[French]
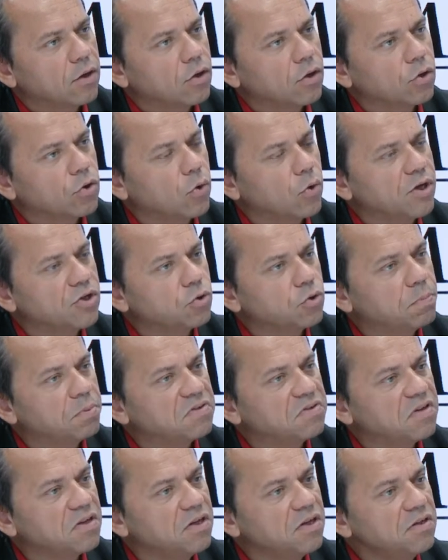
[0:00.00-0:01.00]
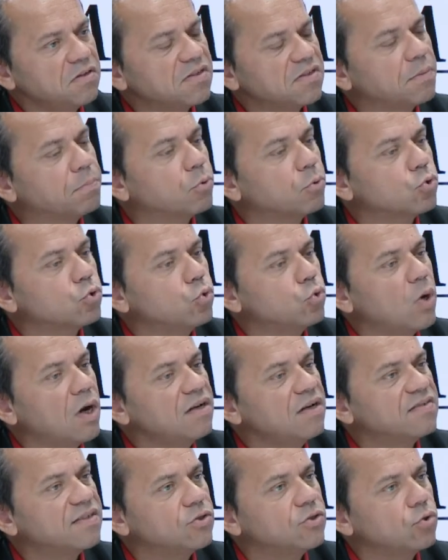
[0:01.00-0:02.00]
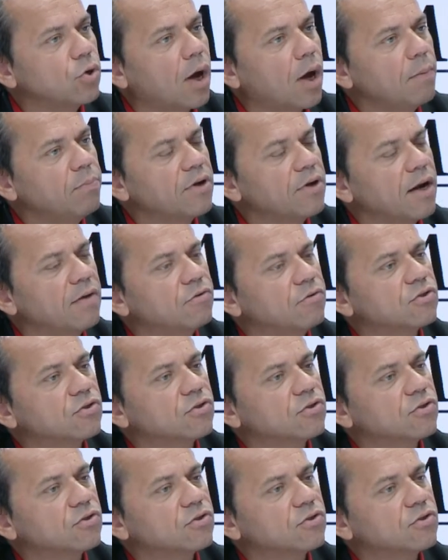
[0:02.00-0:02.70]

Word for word: euh, que les OPCI. C'est ponctuel, c'est durable. Quel